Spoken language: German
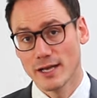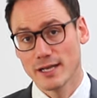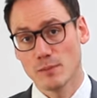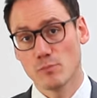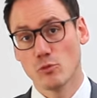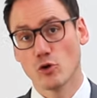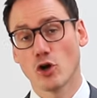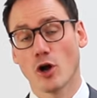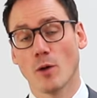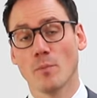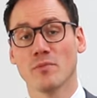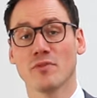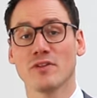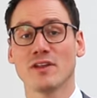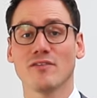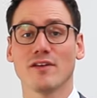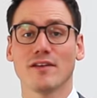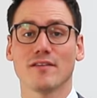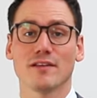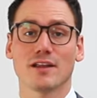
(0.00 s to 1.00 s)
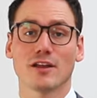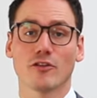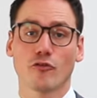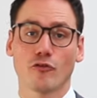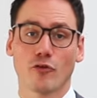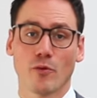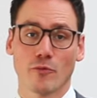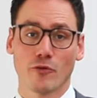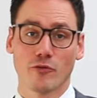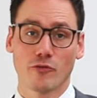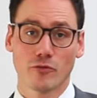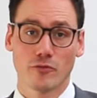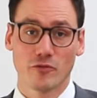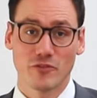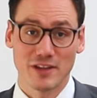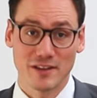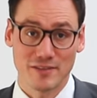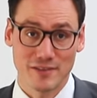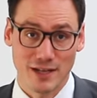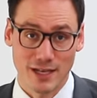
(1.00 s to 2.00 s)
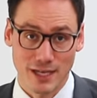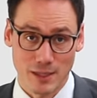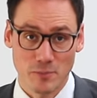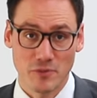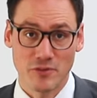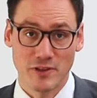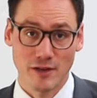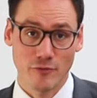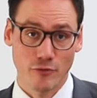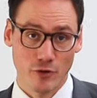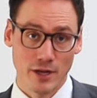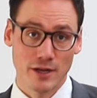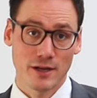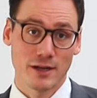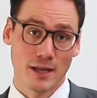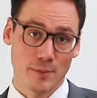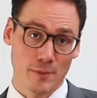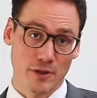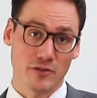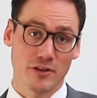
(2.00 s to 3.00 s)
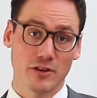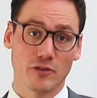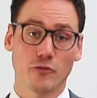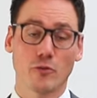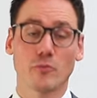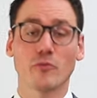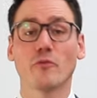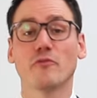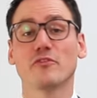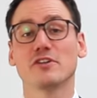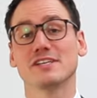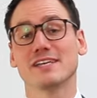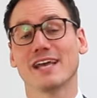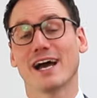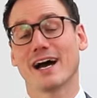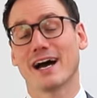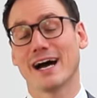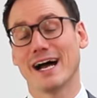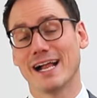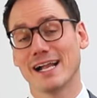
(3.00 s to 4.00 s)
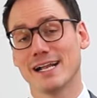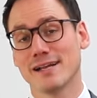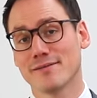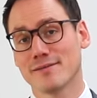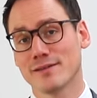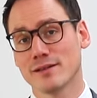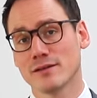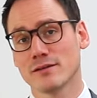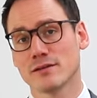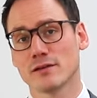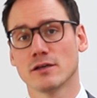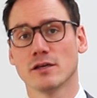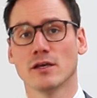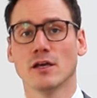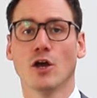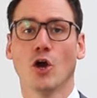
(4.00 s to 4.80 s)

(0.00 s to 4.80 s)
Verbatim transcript: Den bekommen Sie, wenn Sie das 55. Lebensjahr vollendet haben, also wenn Sie 55 Jahre alt sind